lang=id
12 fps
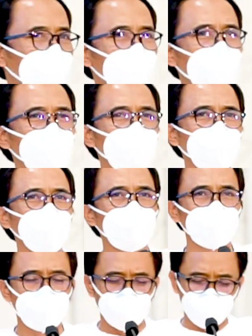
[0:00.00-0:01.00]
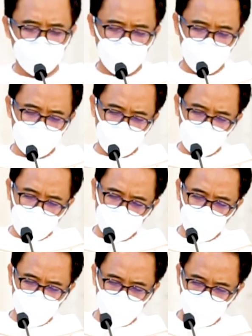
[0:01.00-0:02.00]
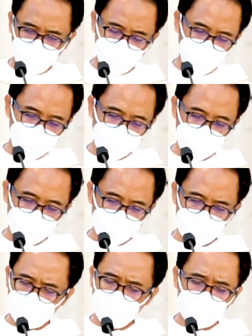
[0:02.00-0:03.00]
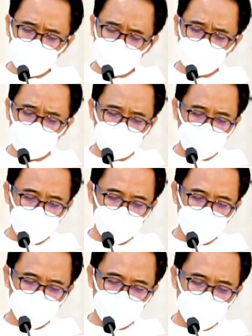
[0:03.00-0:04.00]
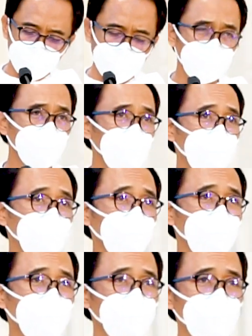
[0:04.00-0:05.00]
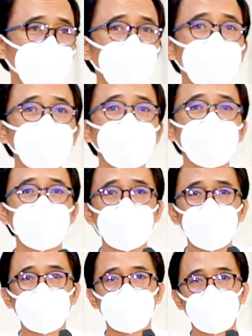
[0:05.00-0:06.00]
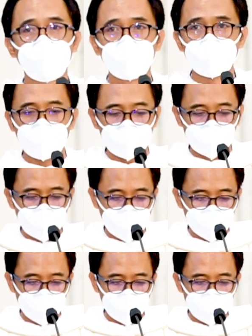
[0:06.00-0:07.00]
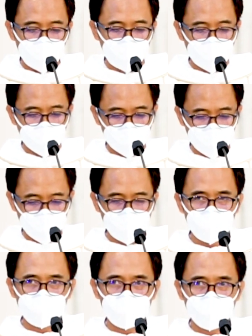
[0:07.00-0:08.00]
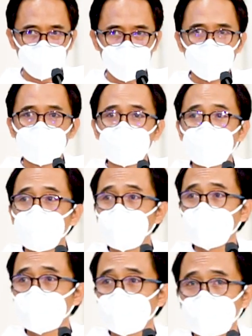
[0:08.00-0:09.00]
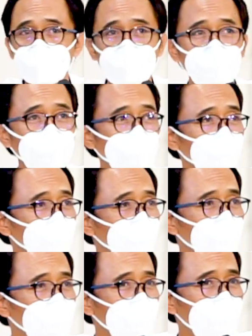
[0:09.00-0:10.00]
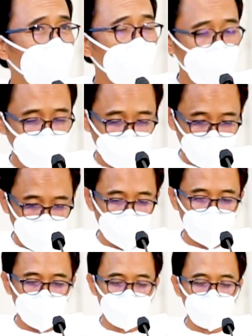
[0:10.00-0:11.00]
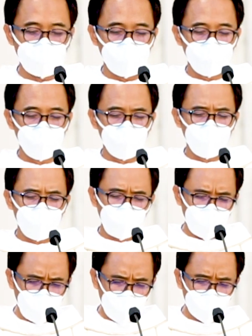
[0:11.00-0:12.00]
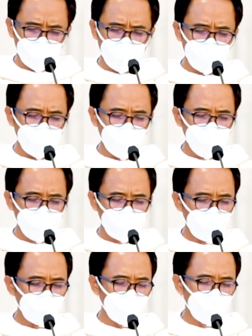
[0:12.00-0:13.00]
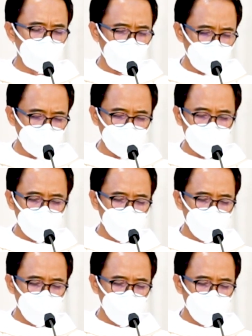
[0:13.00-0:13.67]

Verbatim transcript: belenggu penjajahan Romawi. Akan tetapi, Yesus justru menekankan sebaliknya. Mesias itu harus menderita, memanggul salib bahkan mati.